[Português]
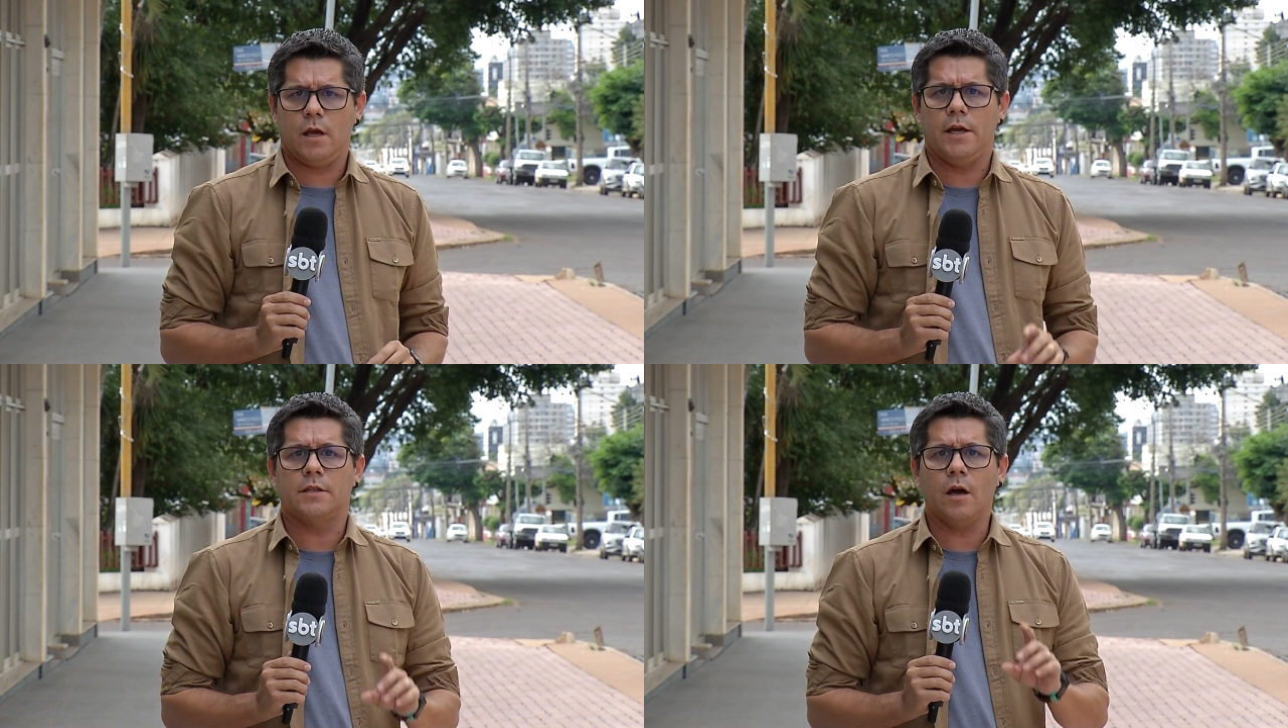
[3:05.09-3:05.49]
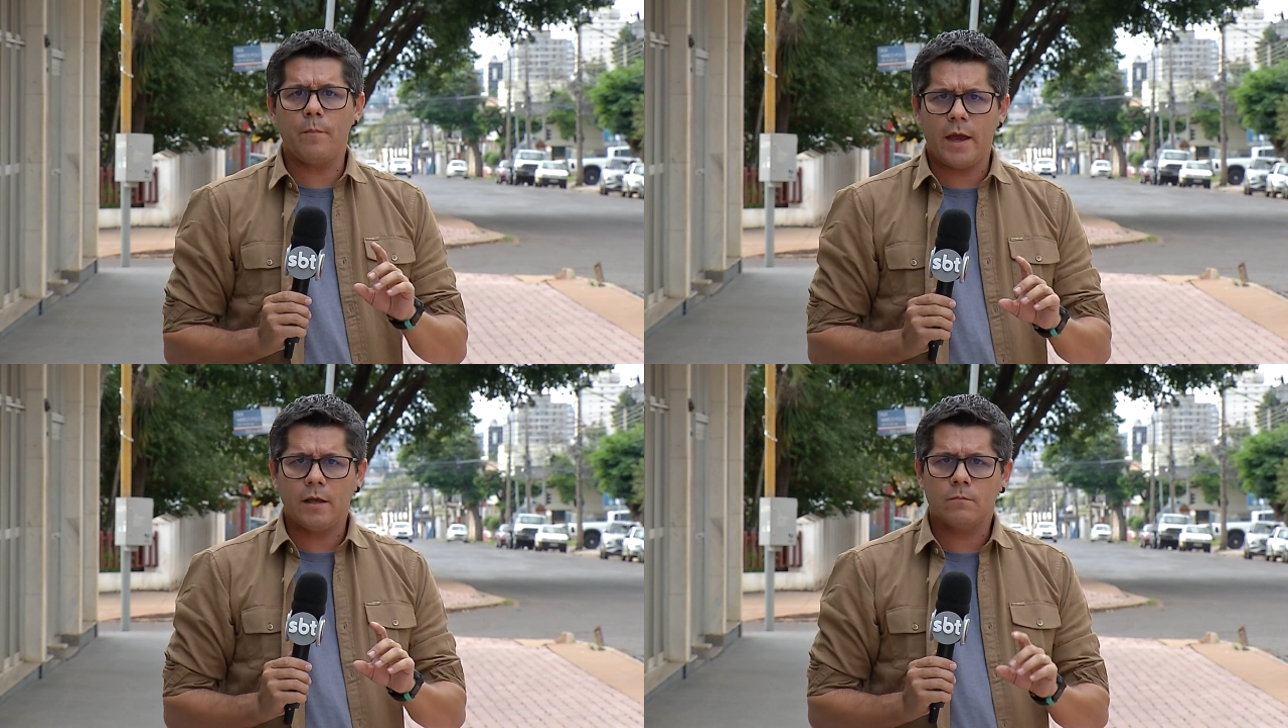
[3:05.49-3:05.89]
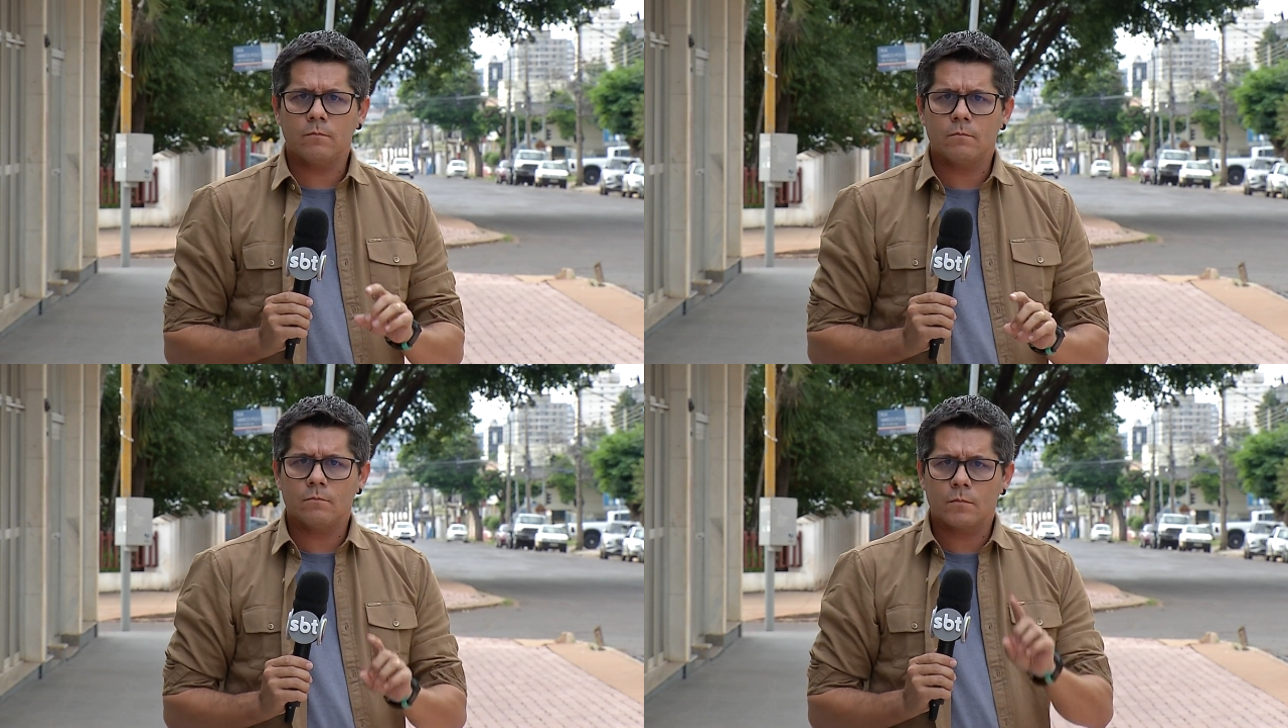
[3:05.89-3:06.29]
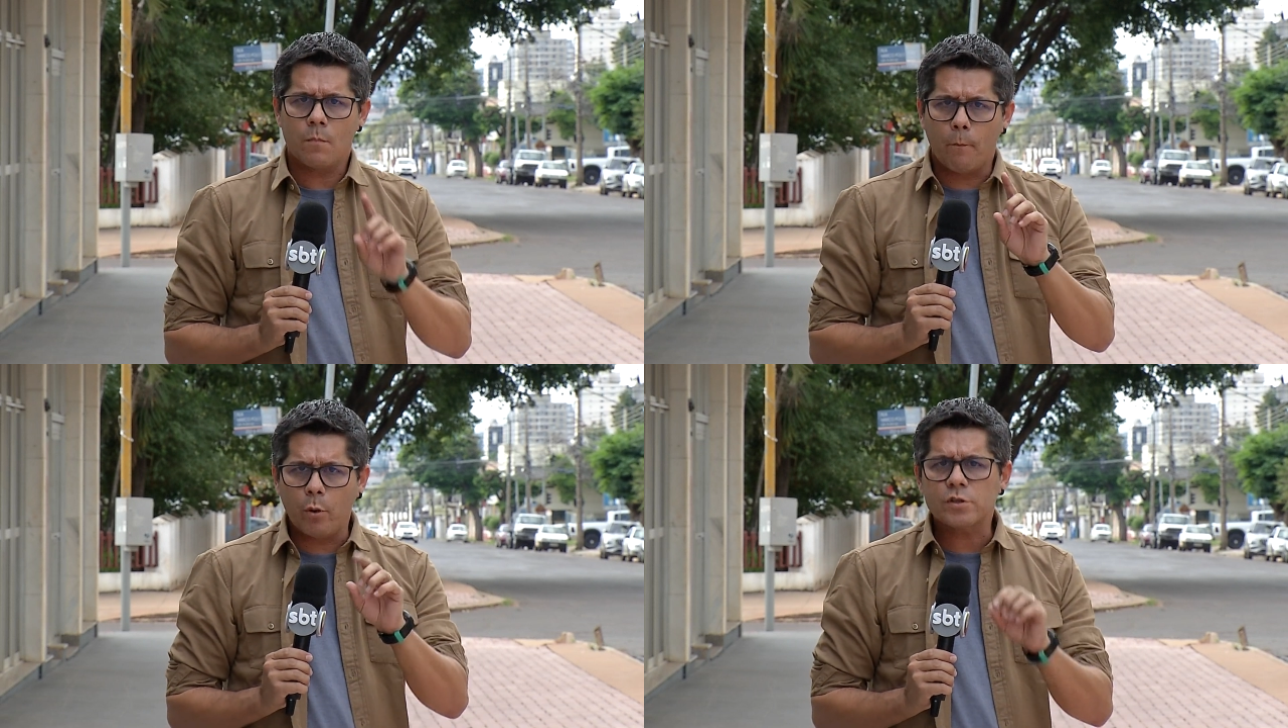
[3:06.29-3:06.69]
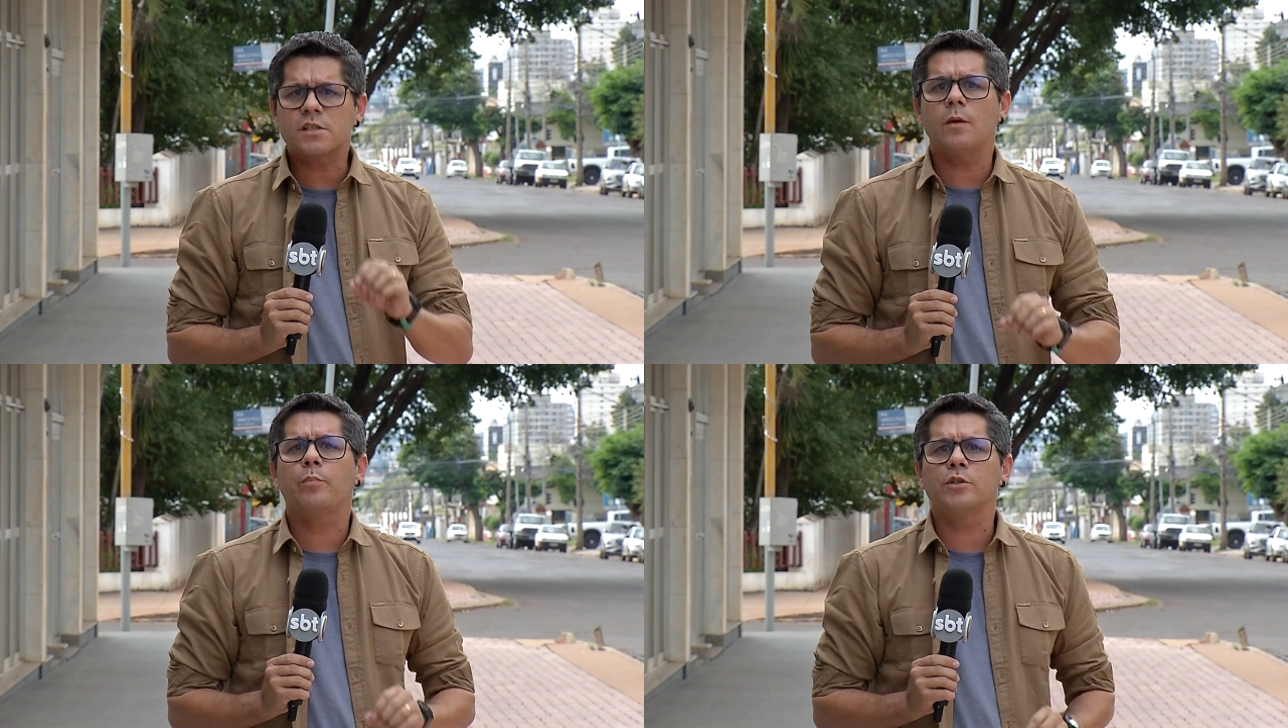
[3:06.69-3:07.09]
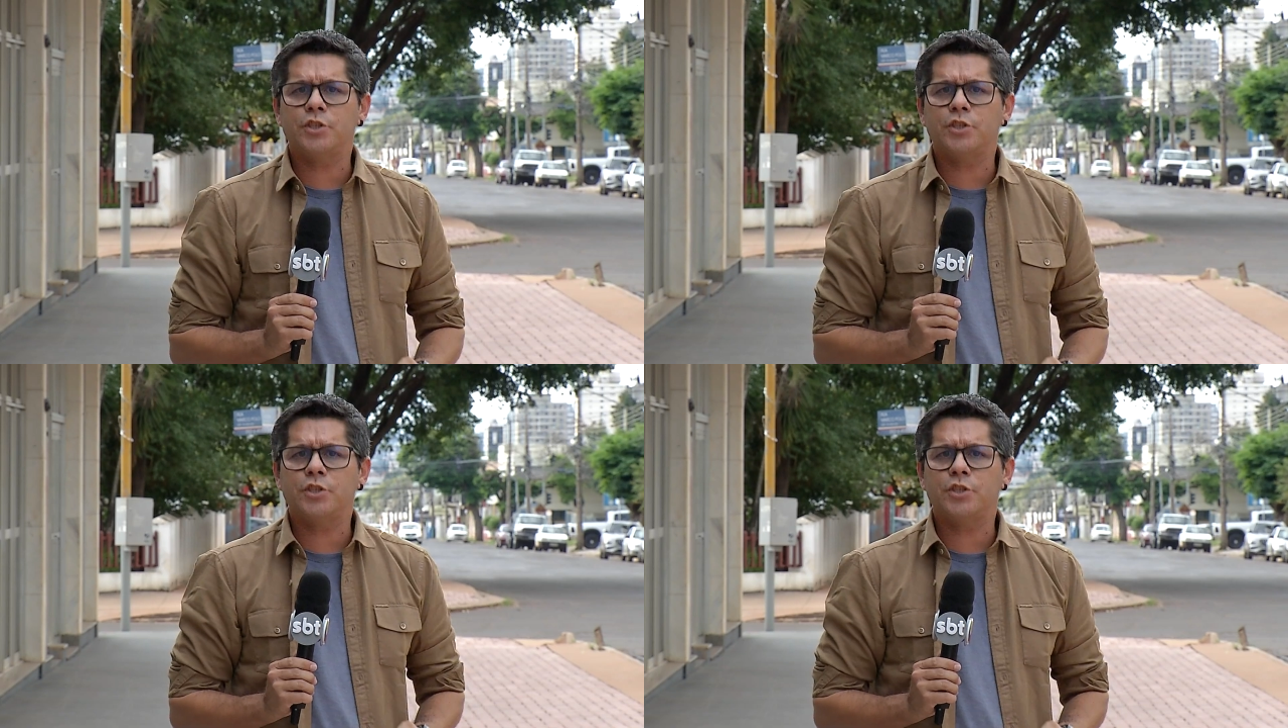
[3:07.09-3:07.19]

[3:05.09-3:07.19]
e também busca por